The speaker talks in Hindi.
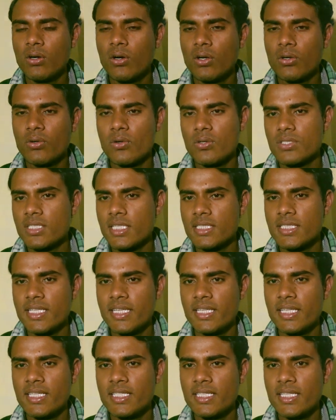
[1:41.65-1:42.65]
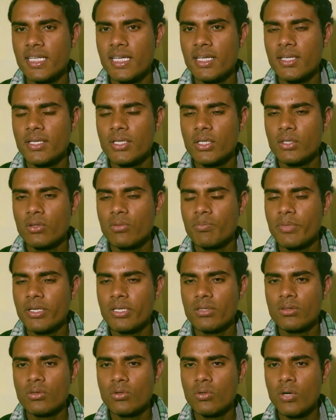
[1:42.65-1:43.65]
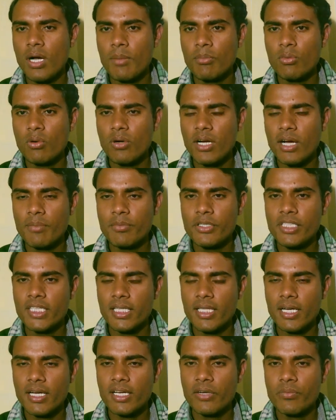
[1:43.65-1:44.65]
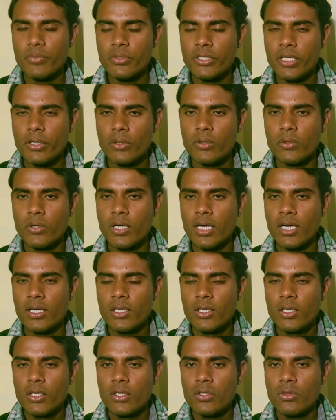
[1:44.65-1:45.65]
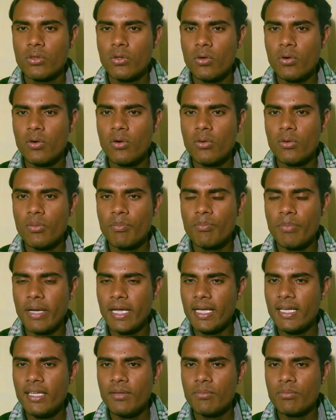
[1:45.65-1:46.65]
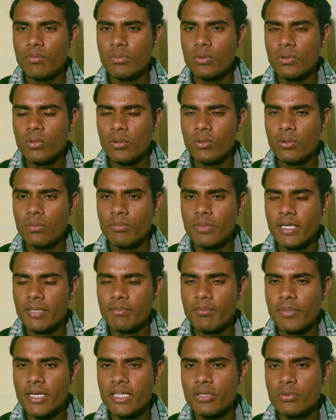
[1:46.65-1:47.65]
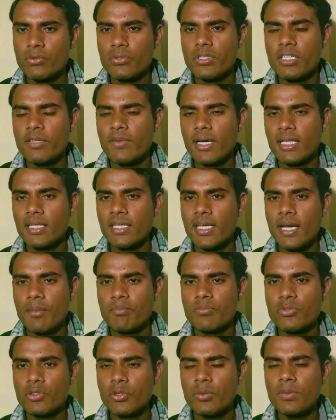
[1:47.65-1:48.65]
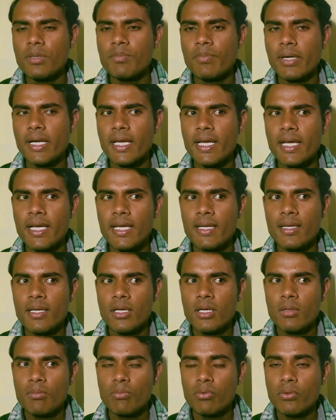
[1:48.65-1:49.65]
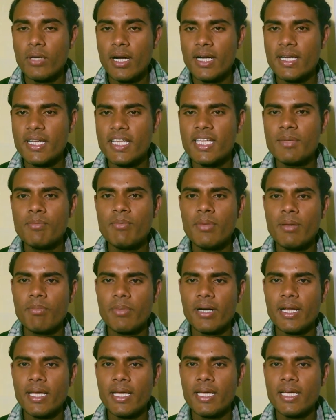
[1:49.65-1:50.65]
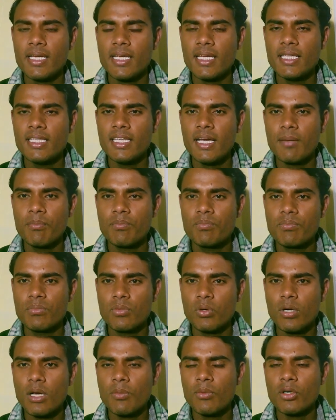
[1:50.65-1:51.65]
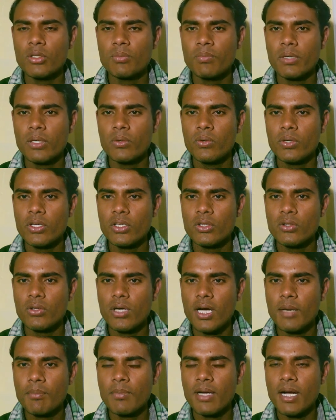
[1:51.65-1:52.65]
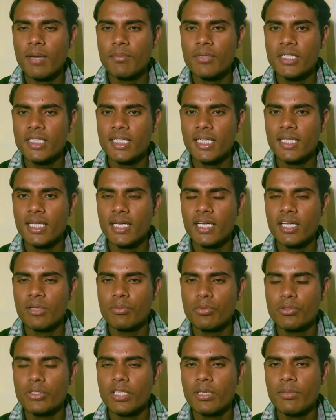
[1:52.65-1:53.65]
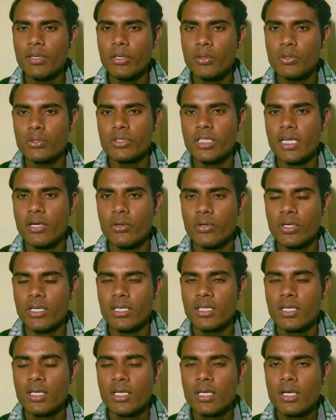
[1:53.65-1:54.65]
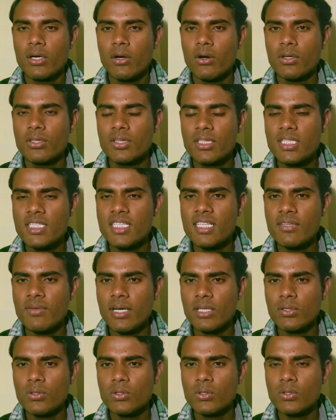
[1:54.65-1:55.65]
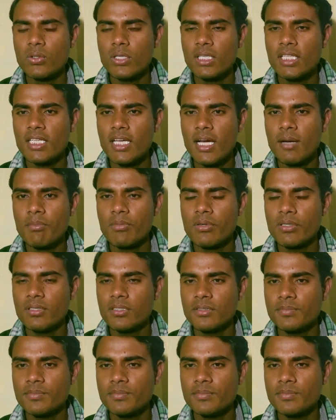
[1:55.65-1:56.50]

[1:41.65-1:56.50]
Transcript: और कौन सा सही नहीं है फिर तो आपको काफ़ी ज़्यादा कन्फ्यूजन होगा तो पहली तो फ्रेंड्स दूसरी बात है आप जो भी पढ़ें पूरा डीप में पढ़ें यदि आप थोड़ा बहुत पढ़ोगे तो आप काफ़ी ज़्यादा कन्फ्यूजन में हो जाओगे और तीसरी बात दोस्तों यदि आप